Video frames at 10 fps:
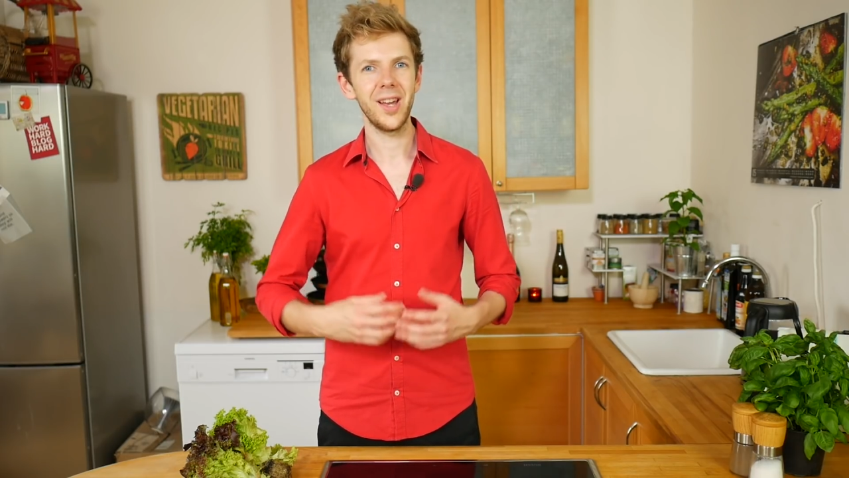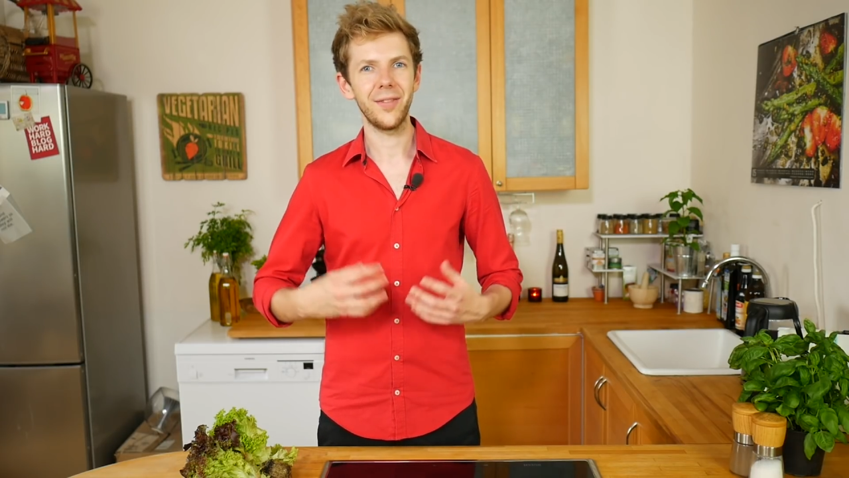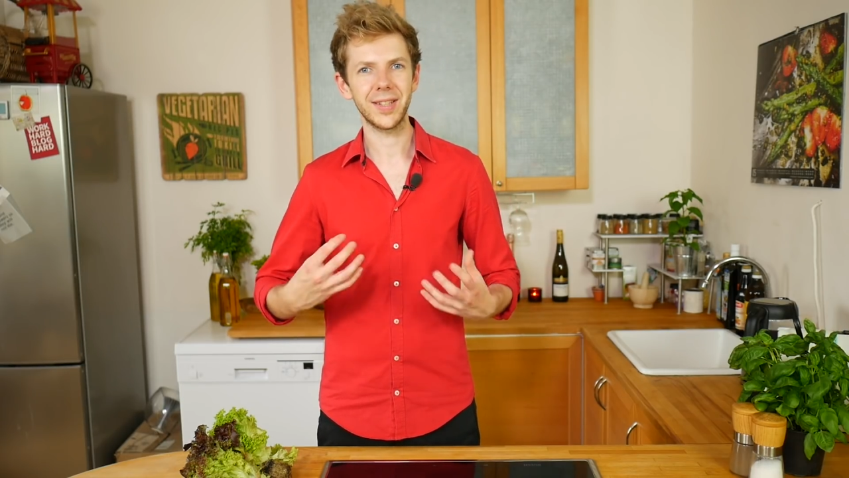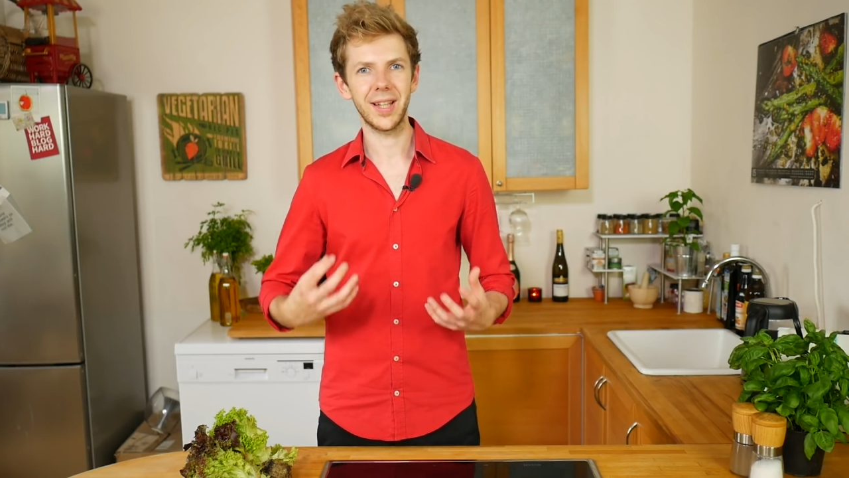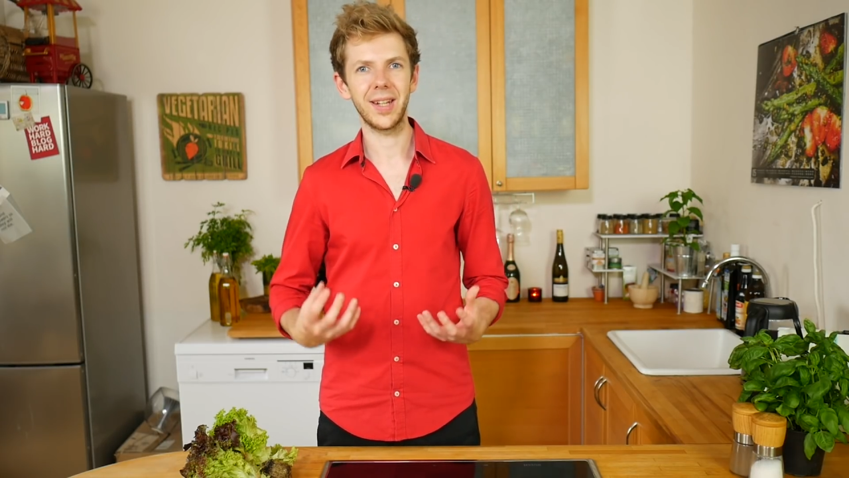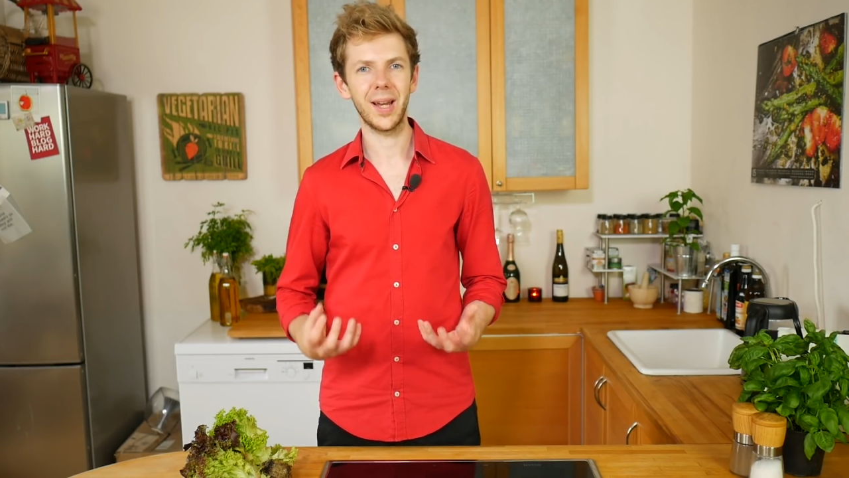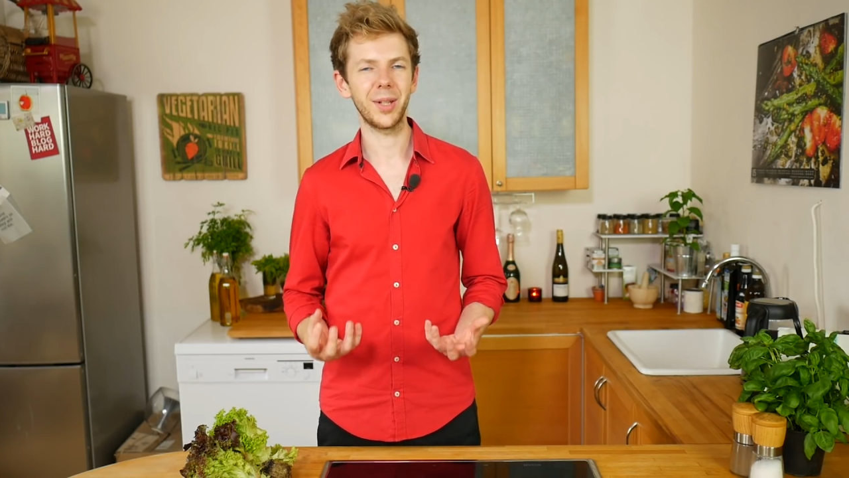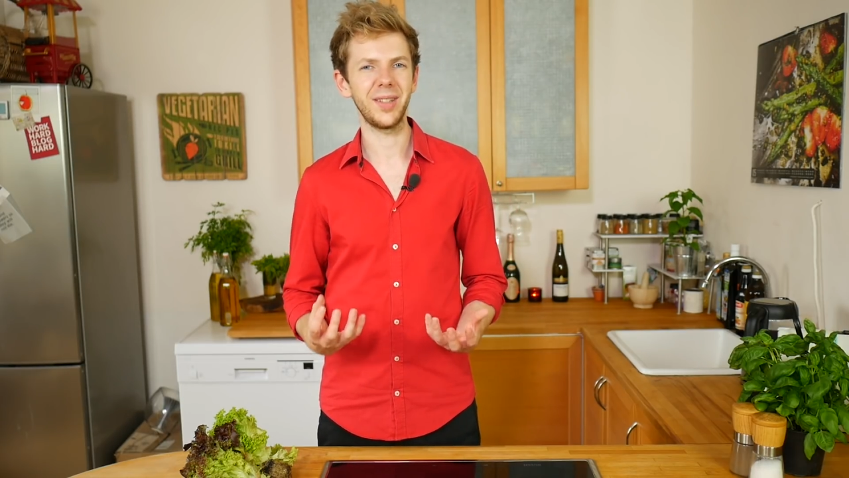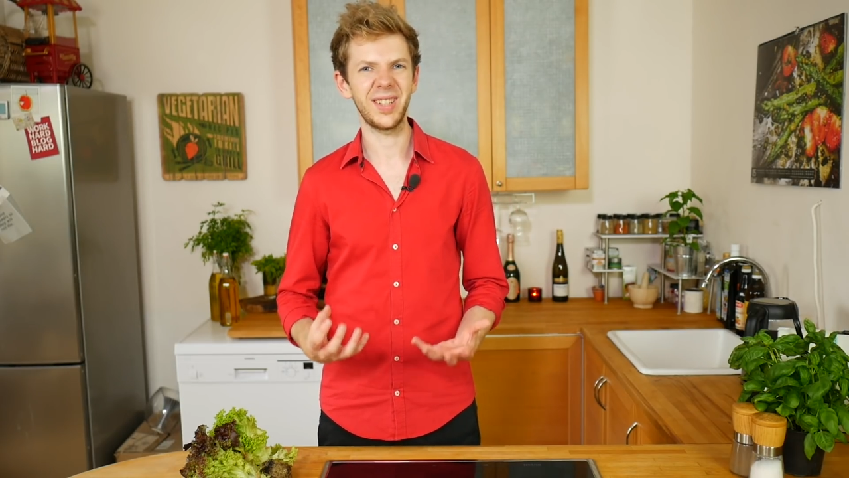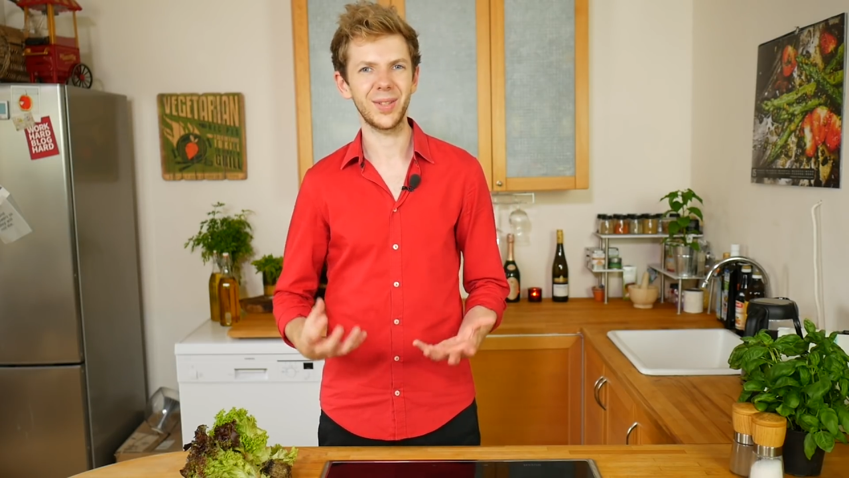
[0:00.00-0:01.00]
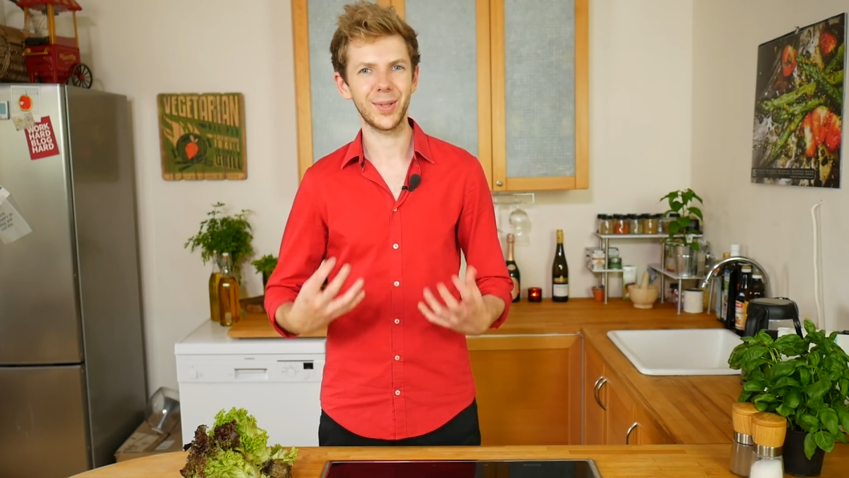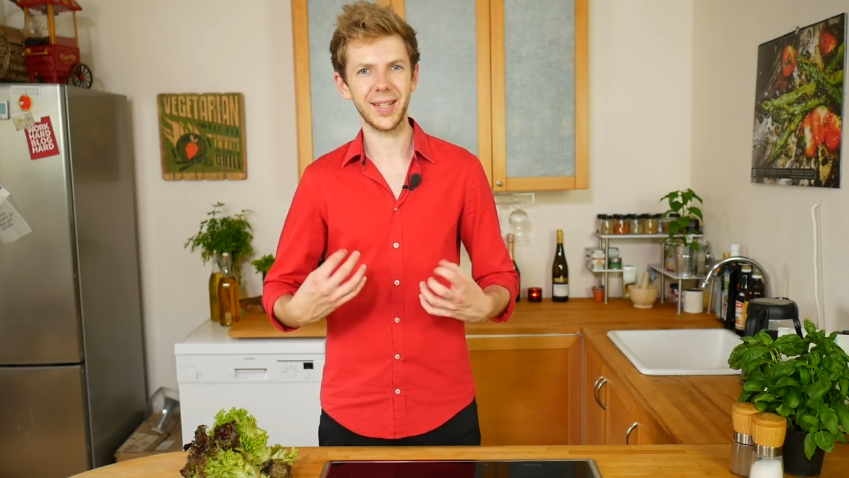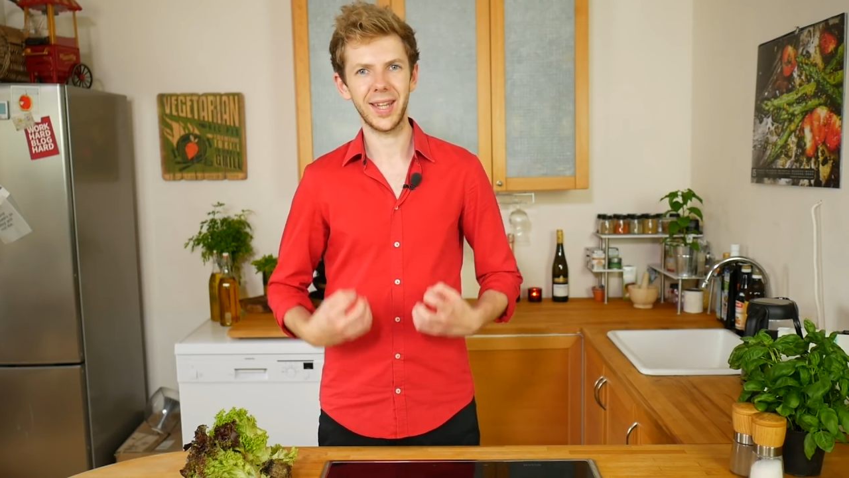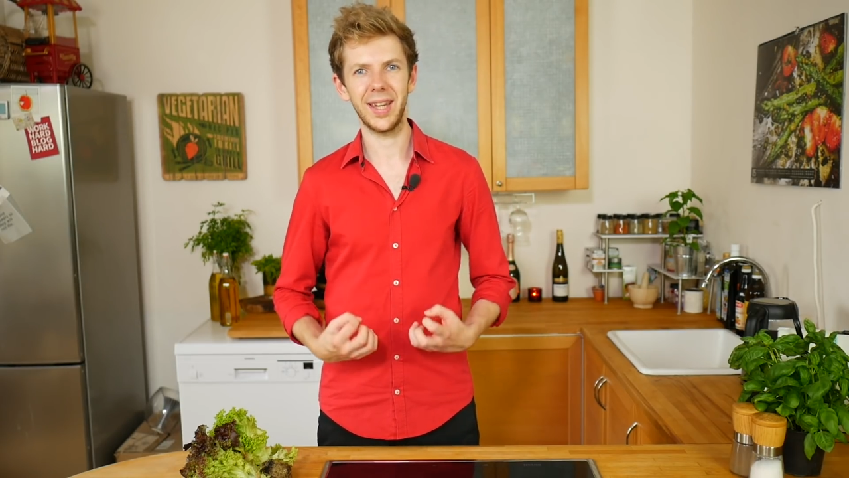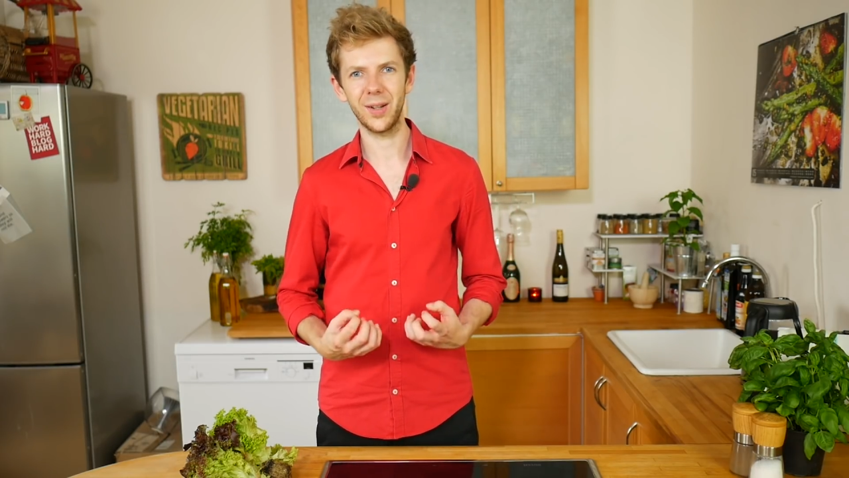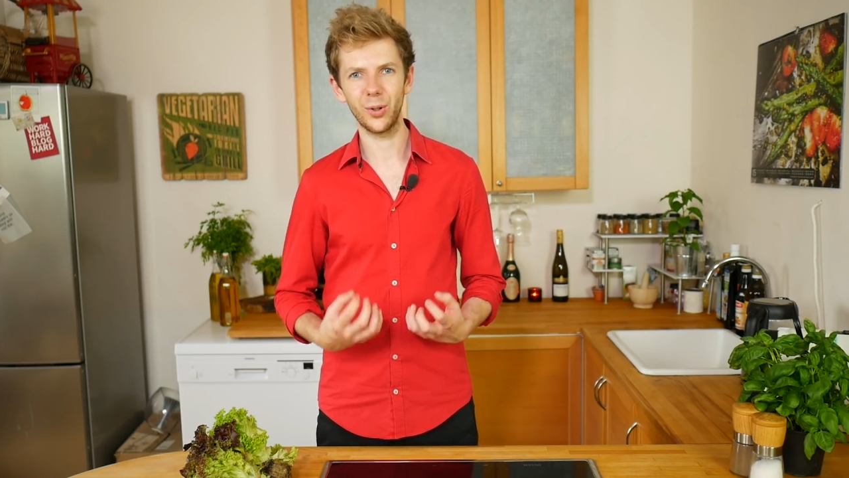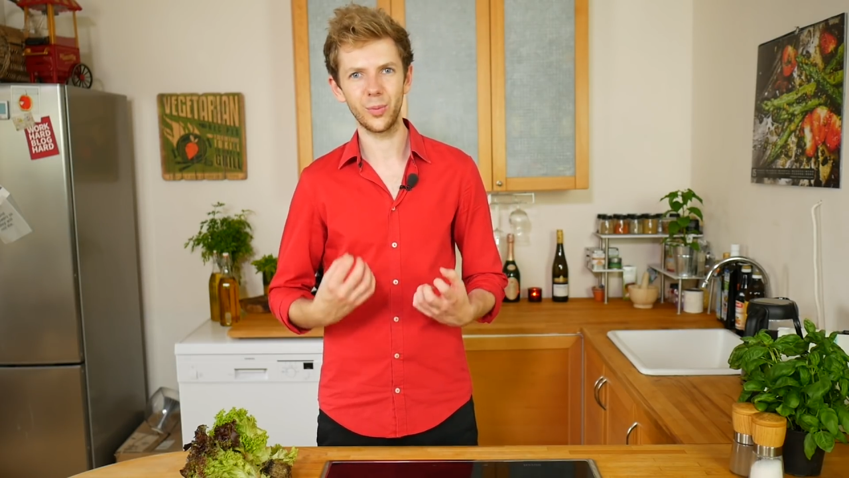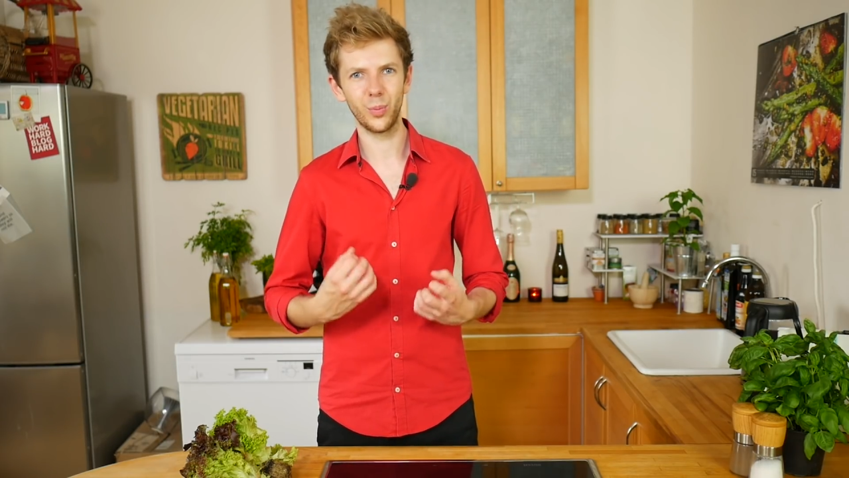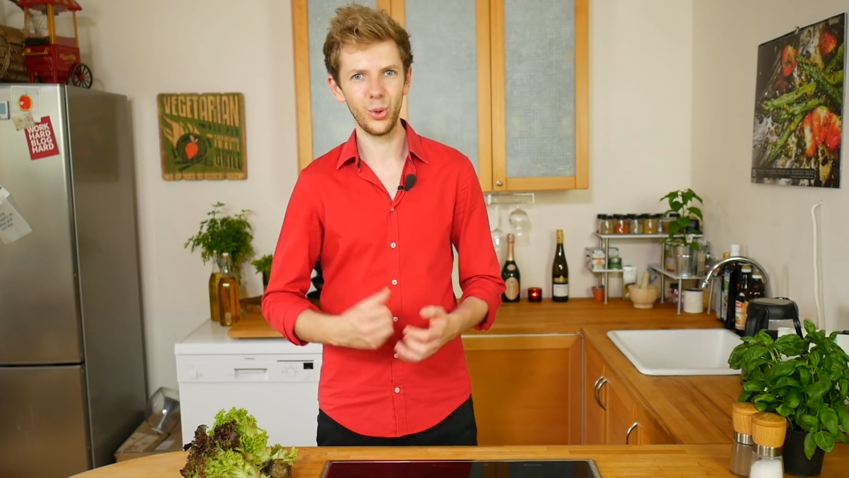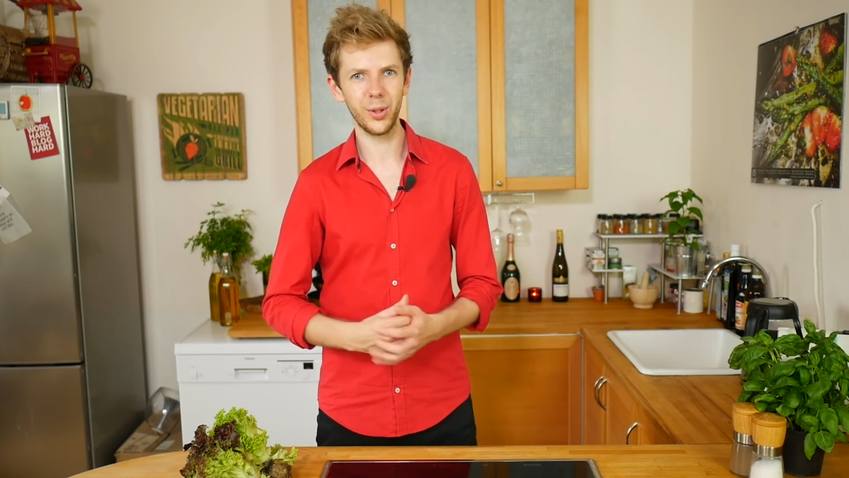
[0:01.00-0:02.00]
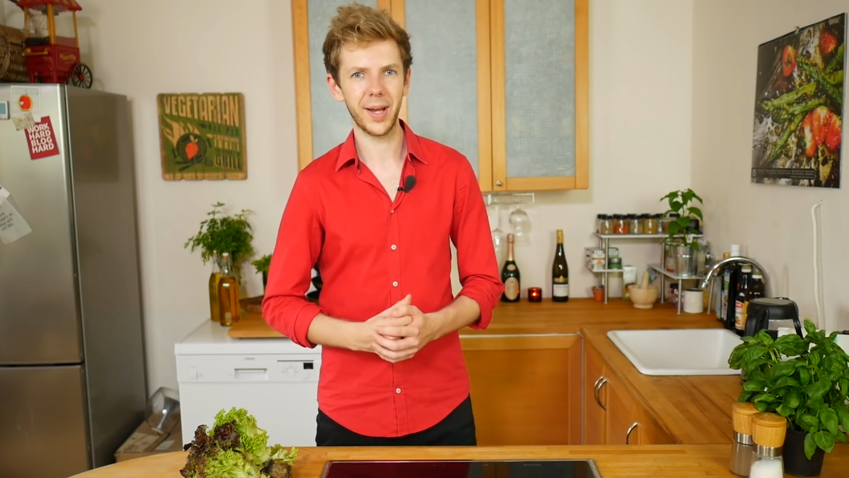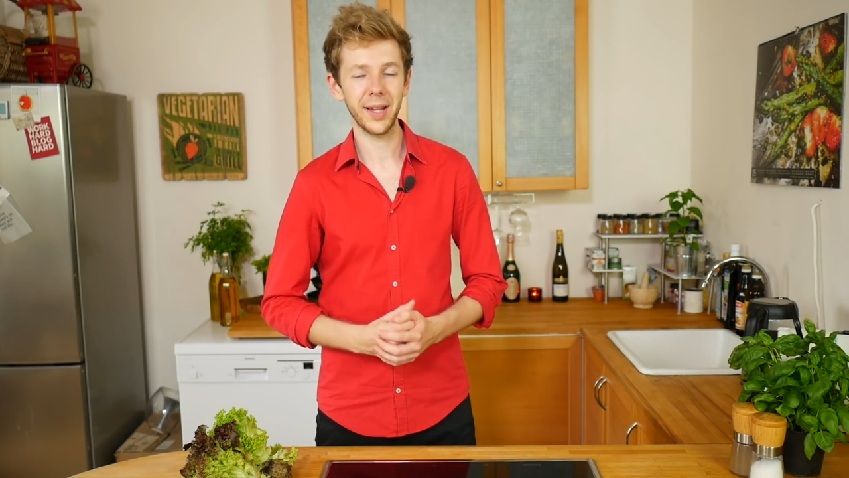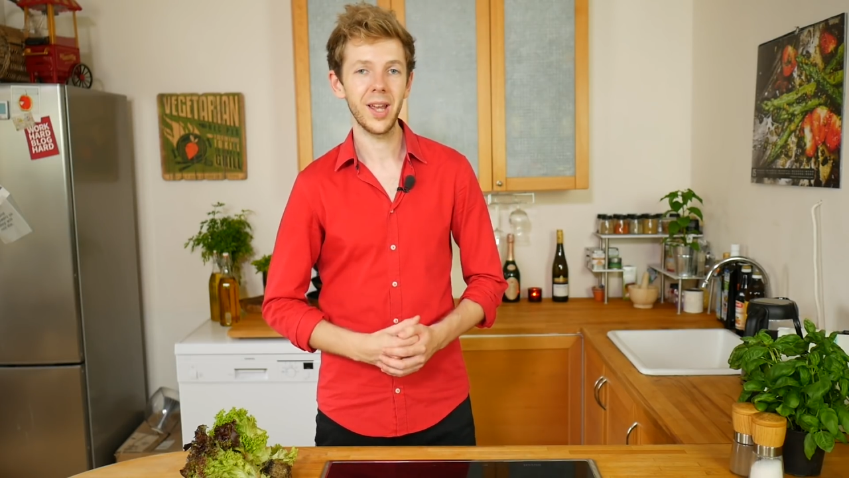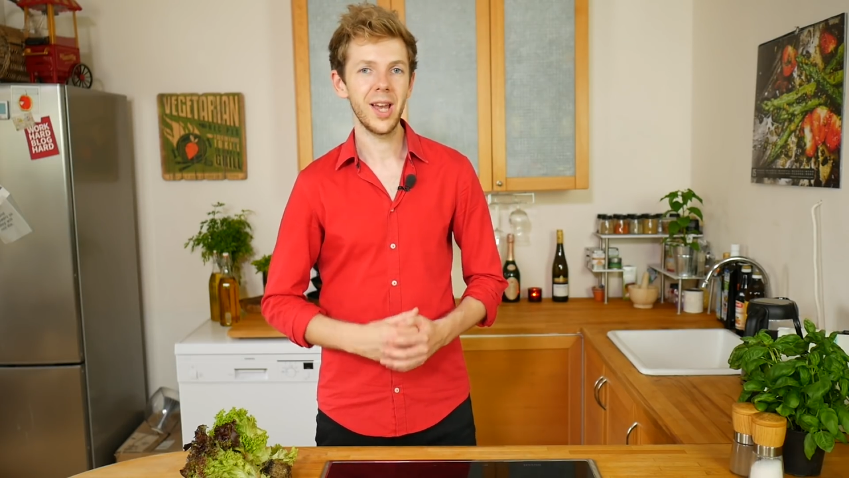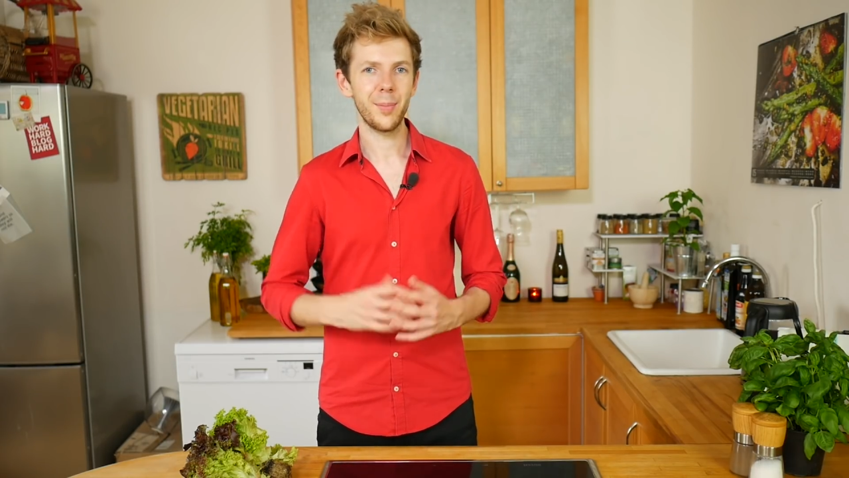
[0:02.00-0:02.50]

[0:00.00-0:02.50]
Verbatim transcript: was einen aber nicht so träge und müde macht.